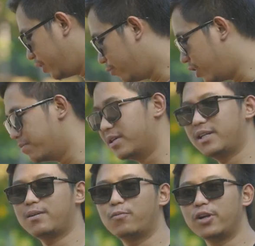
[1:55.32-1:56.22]
ini udah
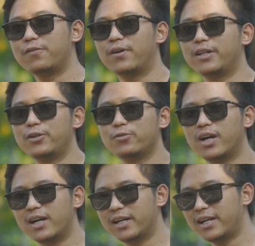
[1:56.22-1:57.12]
banyak modifannya
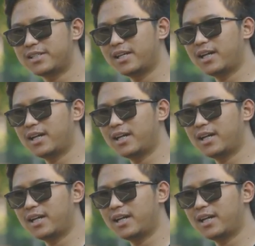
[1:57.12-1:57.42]
juga ya guys